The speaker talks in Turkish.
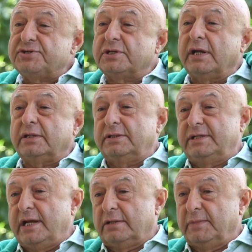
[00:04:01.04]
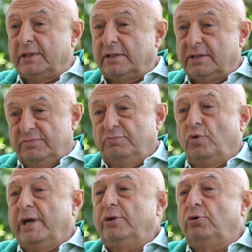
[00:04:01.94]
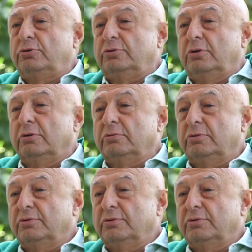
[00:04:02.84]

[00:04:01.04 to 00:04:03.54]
çıkarırdın yatmadan. Muayene olurdu.